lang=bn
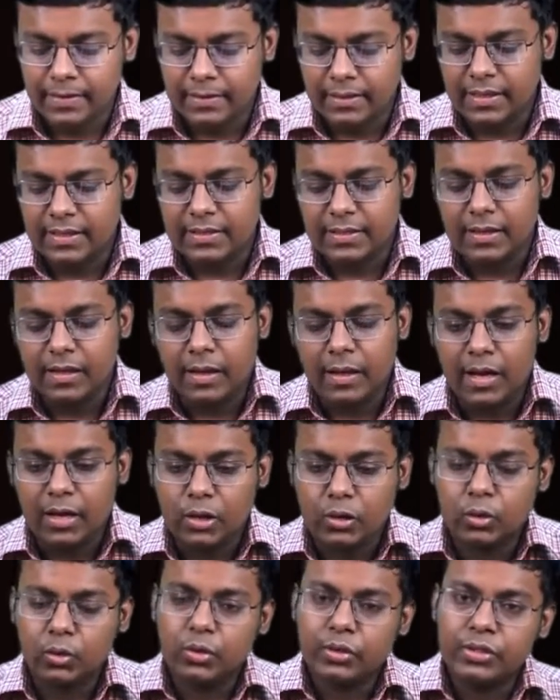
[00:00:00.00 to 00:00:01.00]
ঠিক আছে আর
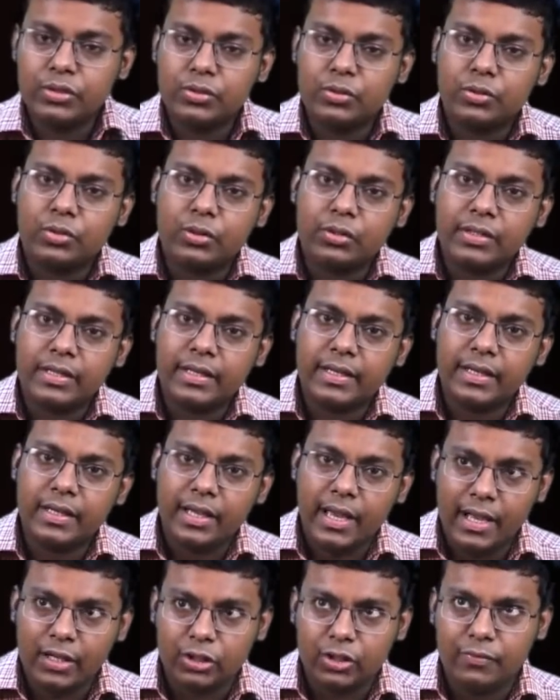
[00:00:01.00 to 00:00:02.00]
কোনো কিছুর থেকে
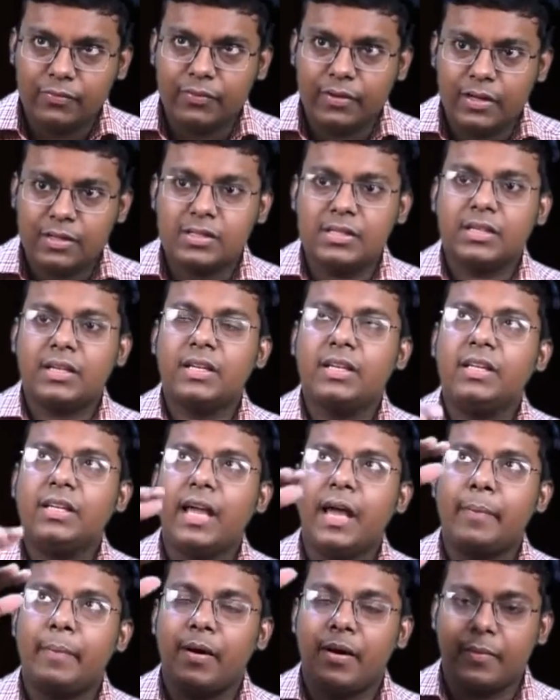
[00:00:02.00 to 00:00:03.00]
একদম ভার্টিক্যালি
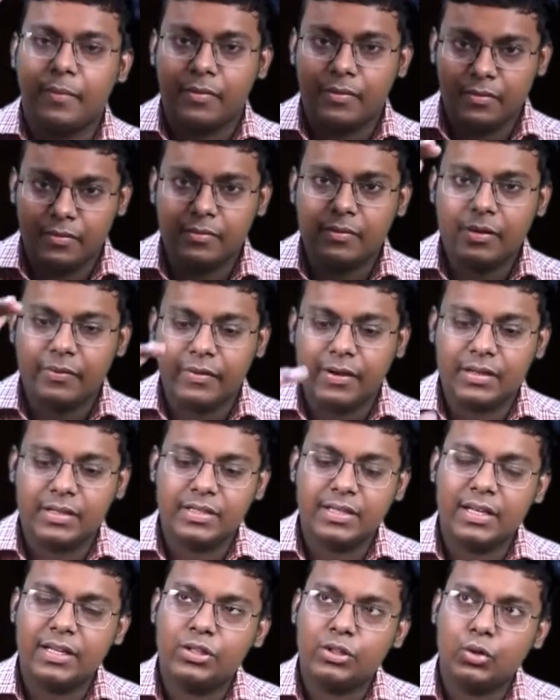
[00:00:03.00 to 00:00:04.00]
অ্যাবাভ মানে
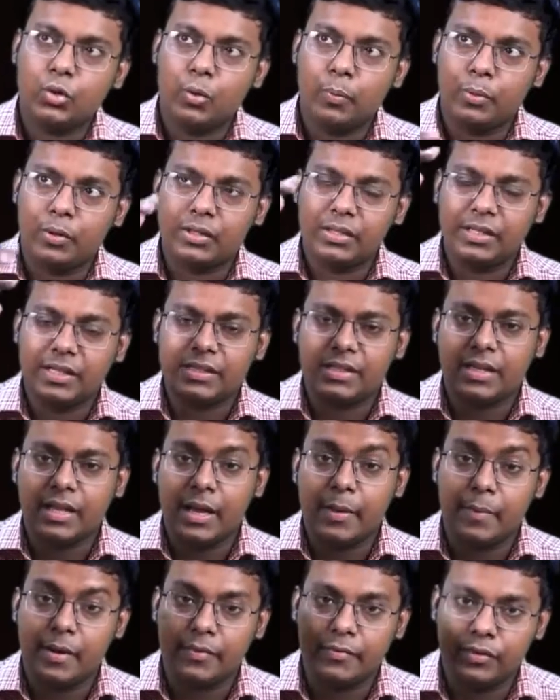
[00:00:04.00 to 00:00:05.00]
ভার্টিক্যালি যদি ওপরে থাকে তাহলে
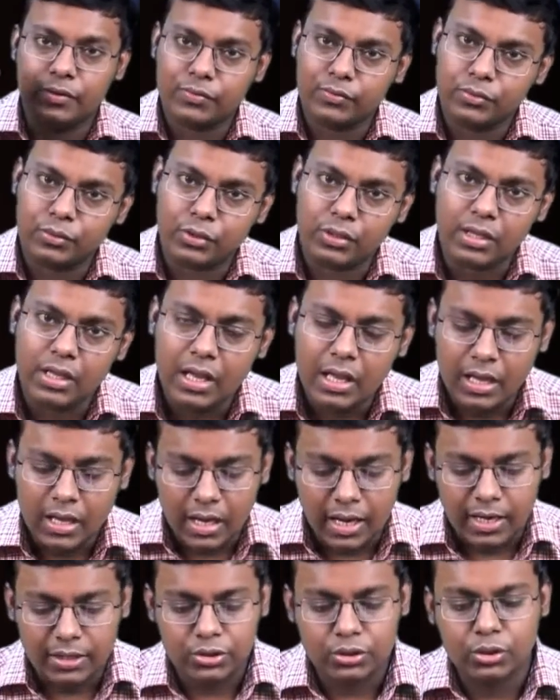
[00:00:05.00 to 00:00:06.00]
অ্যাবাভ ইউজ করি
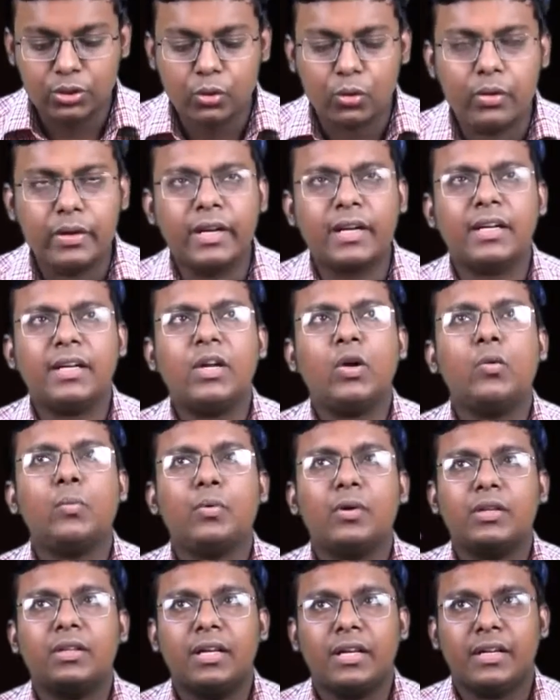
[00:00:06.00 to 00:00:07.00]
আর যদি অনেকটা
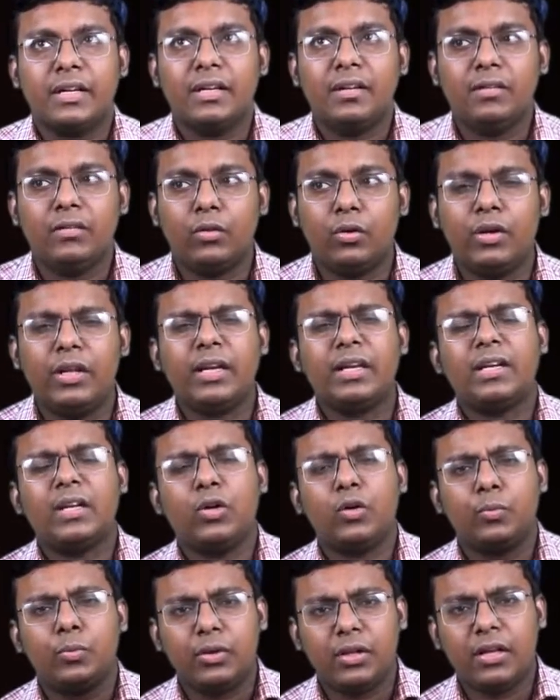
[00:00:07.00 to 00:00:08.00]
ওপরে থাকে অনেকটা
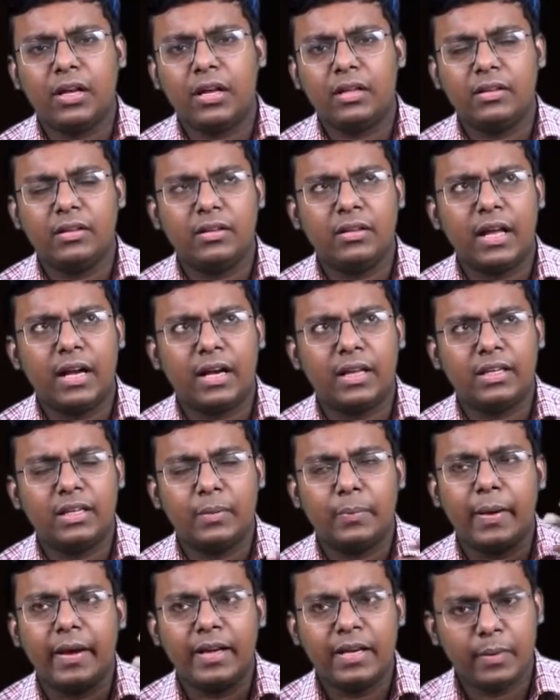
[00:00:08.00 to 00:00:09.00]
ওপরে
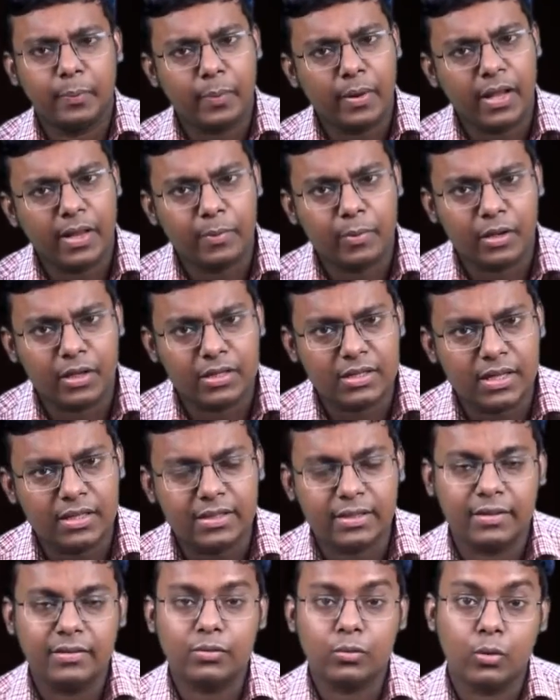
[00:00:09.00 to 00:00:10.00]
নাগালের বাইরে প্রায় বলা যায়
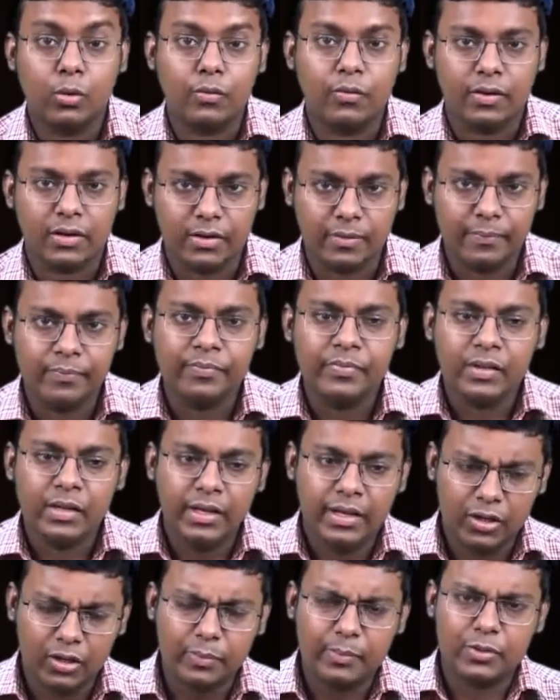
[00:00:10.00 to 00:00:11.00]
দ্যাট ইজ ওভার
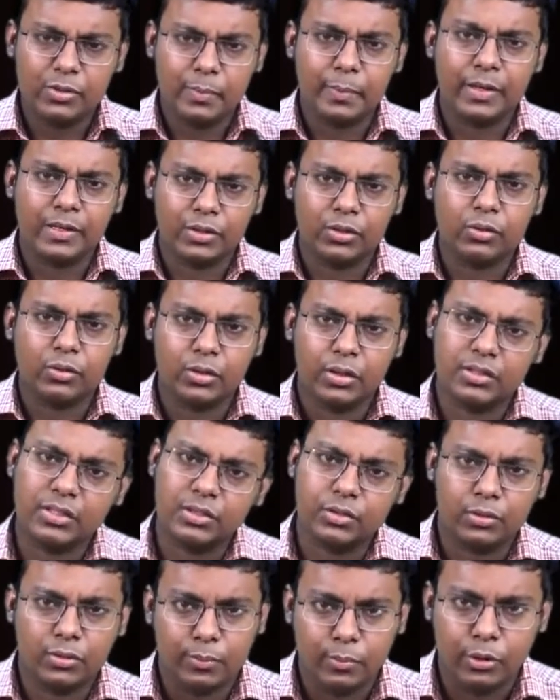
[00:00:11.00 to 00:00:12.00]
এরকম কিছু পার্থক্য আছে
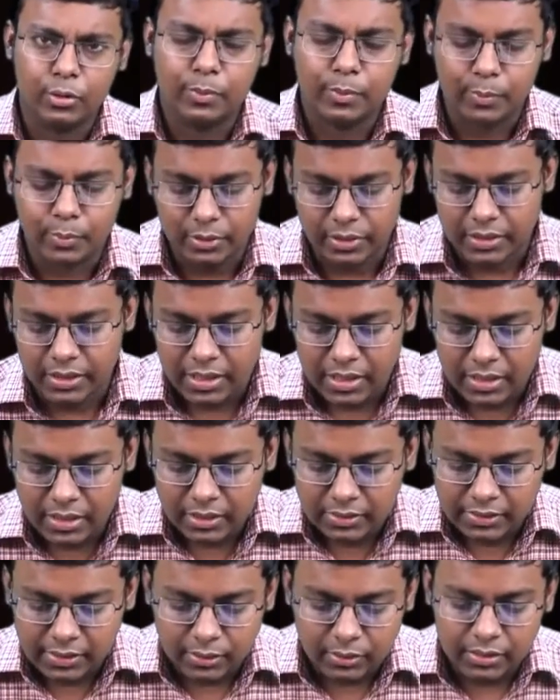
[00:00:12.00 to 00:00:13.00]
সেগুলো বলবো পরে
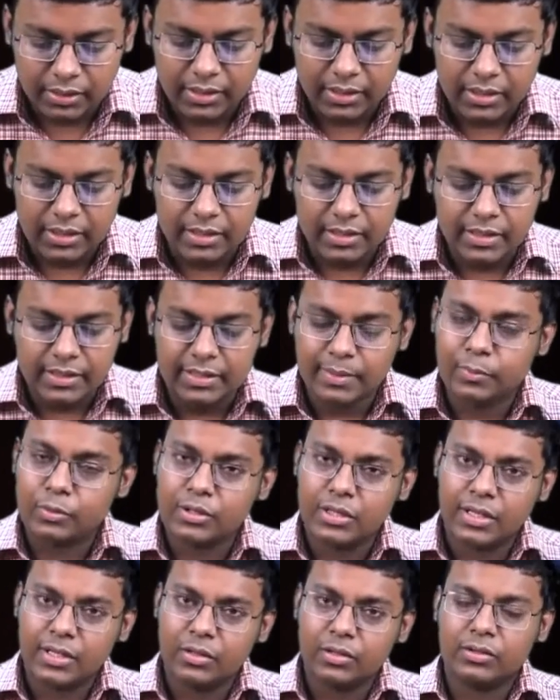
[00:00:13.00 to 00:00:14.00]
তাহলে এটা
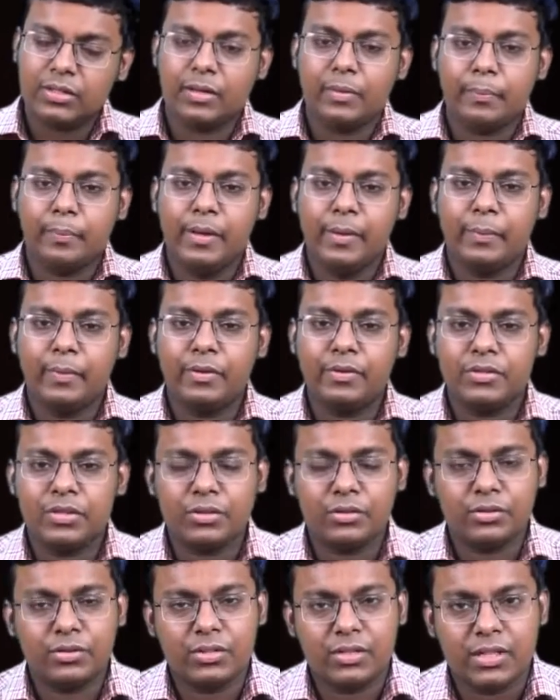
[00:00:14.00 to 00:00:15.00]
বোঝা গেল তার
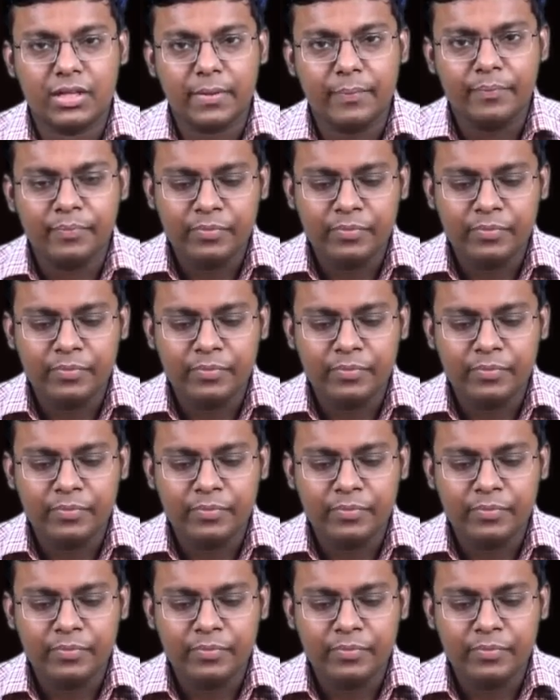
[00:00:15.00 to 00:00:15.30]
প্রিপোজিশন হচ্ছে